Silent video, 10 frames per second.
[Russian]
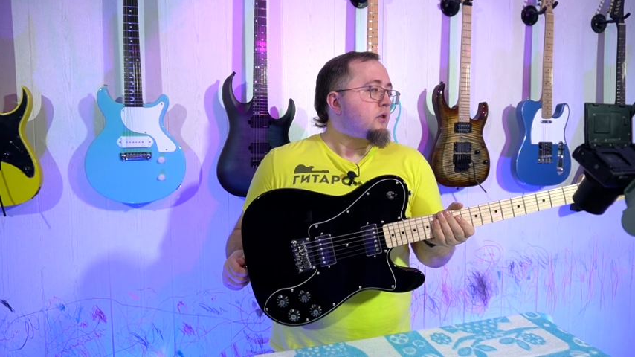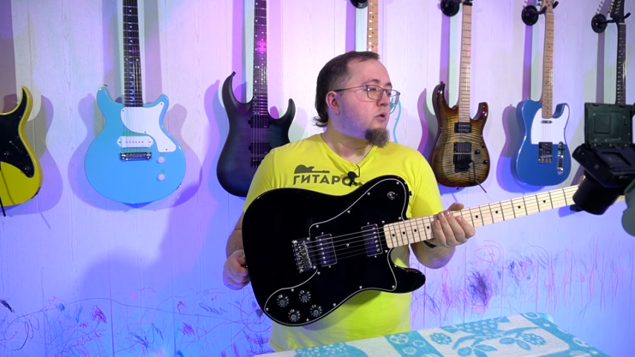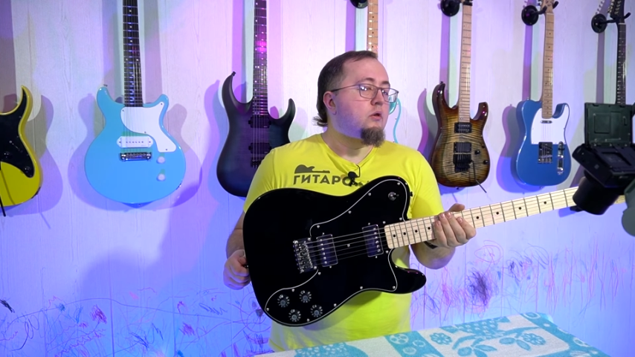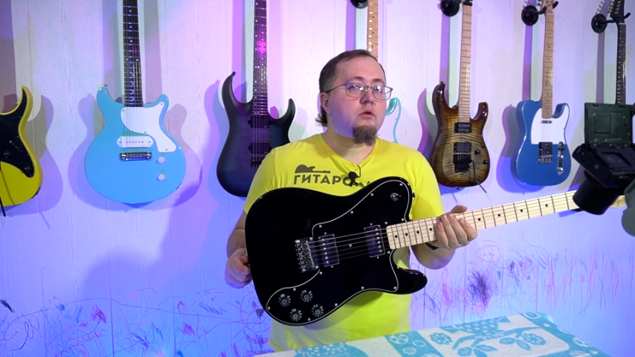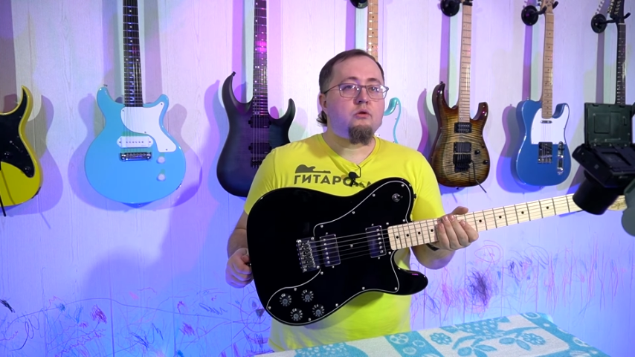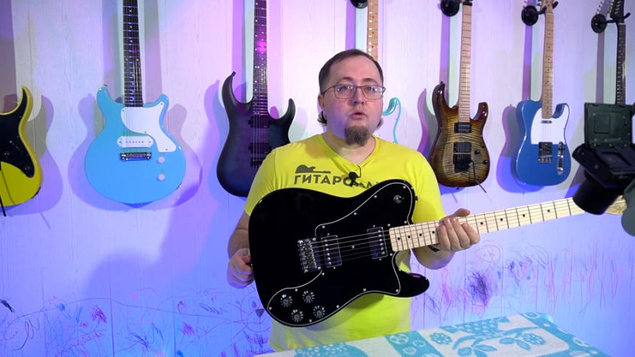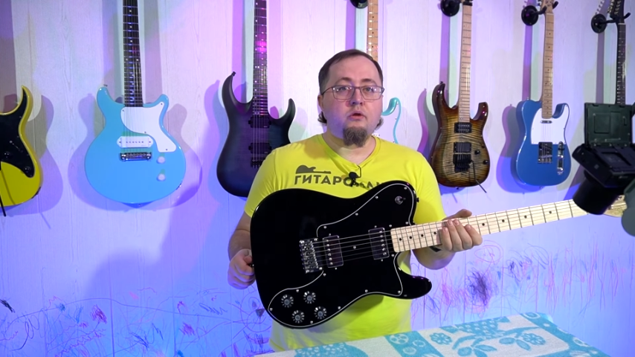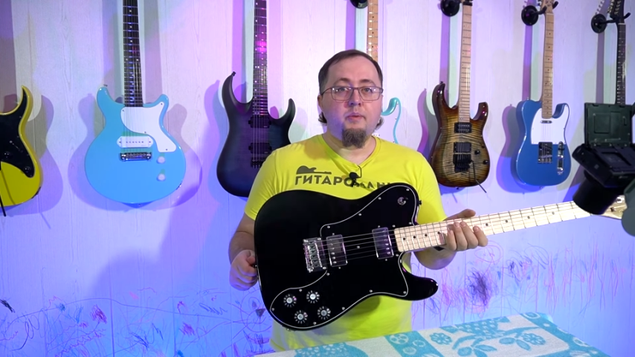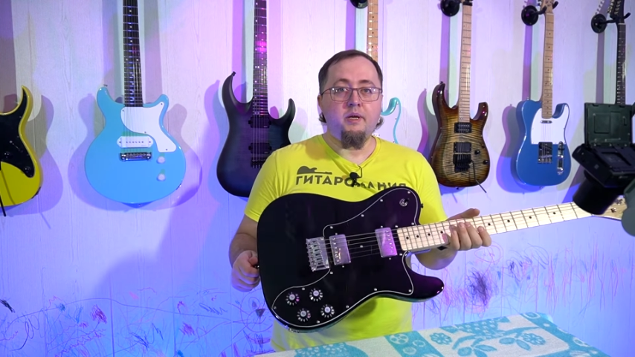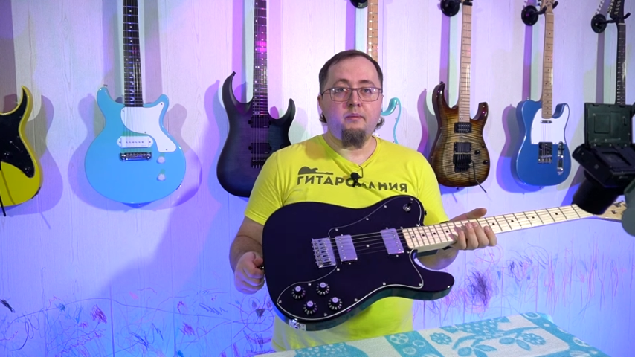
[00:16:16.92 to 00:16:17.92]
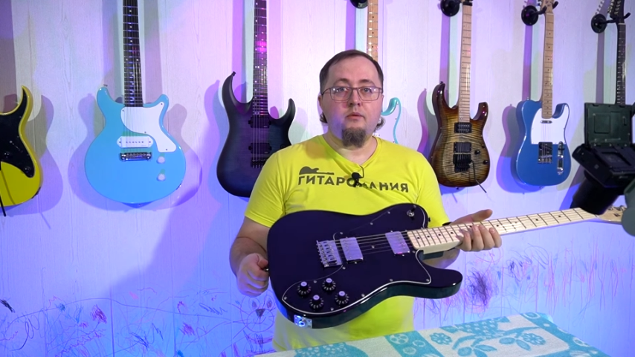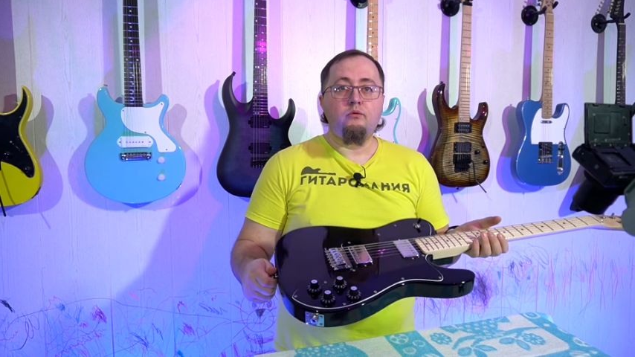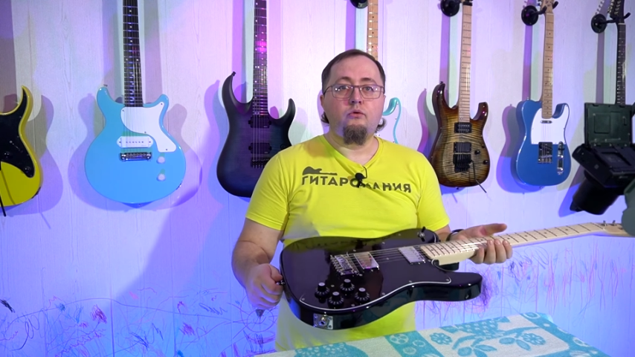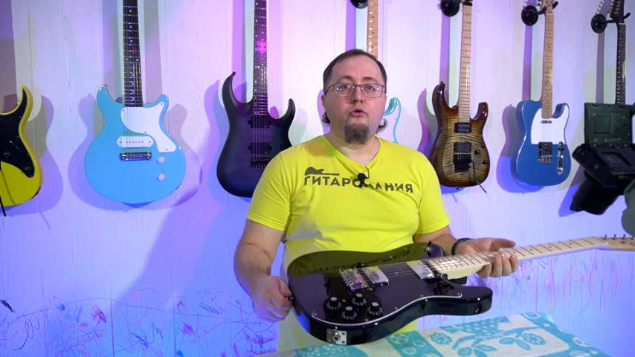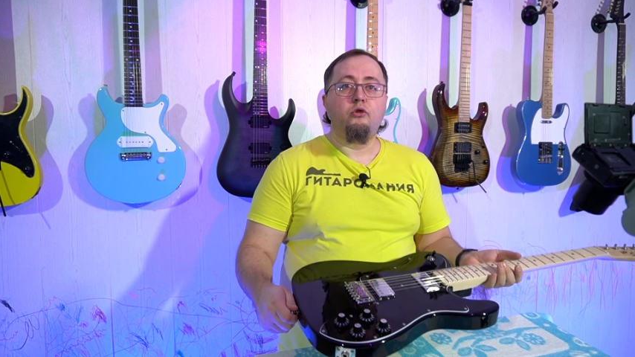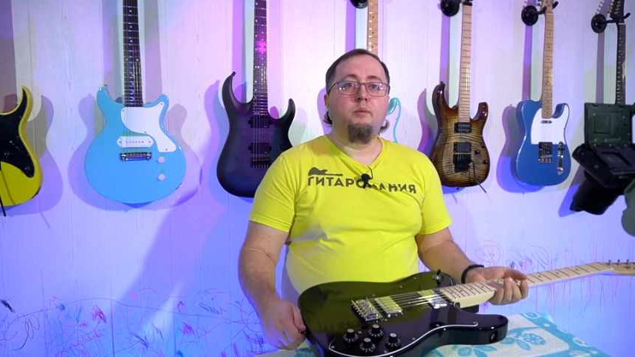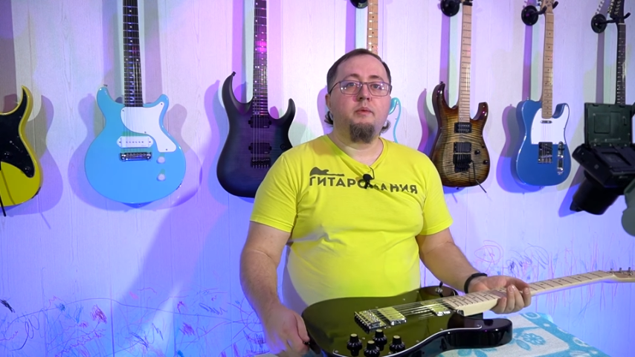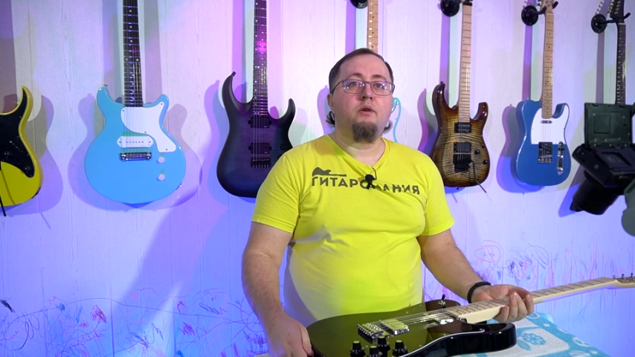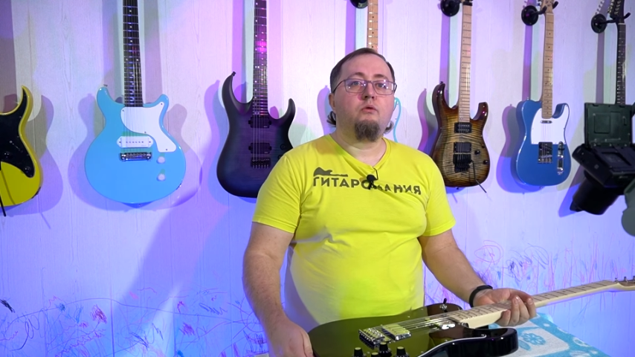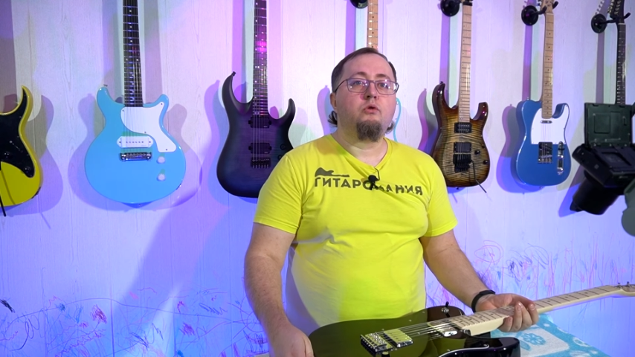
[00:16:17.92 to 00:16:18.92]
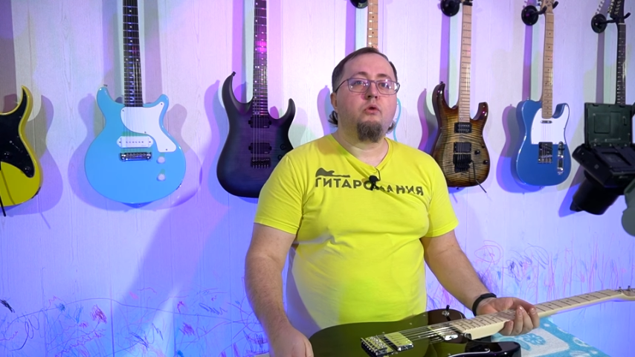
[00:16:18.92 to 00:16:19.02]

40-45 минут с учетом того,